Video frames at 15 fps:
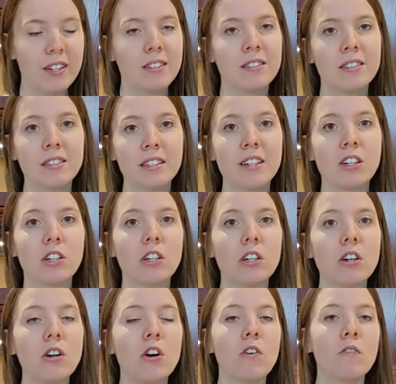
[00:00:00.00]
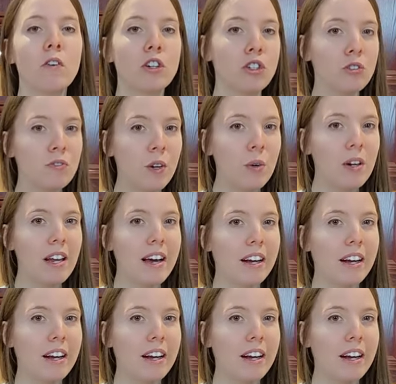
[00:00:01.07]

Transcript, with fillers: Si c'est le cas, il va juste falloir la